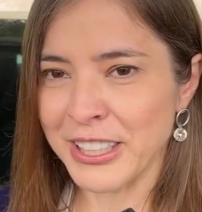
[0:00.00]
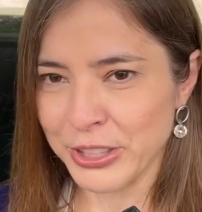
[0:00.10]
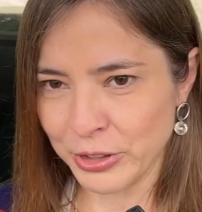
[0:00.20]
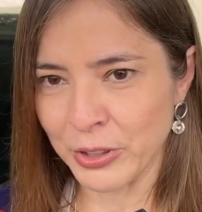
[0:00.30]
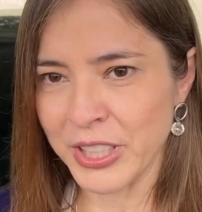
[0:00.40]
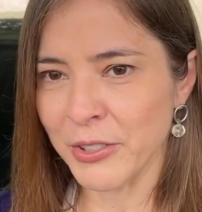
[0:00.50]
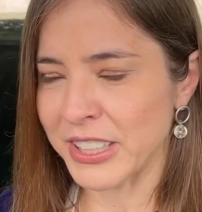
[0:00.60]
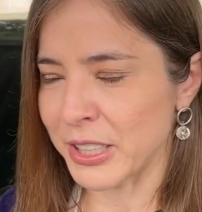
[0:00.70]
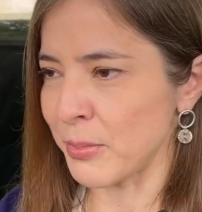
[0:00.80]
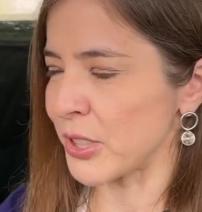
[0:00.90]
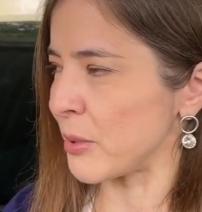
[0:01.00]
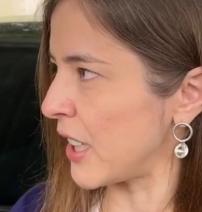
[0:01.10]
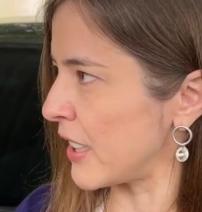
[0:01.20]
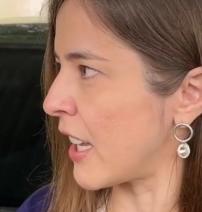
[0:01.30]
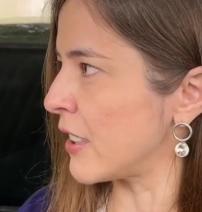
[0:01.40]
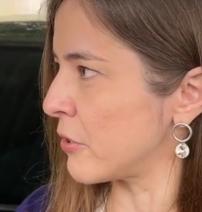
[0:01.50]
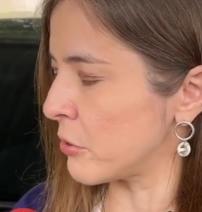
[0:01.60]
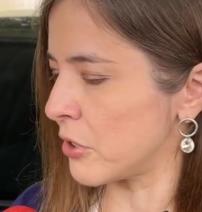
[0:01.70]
ele sonha com essa possibilidade dos,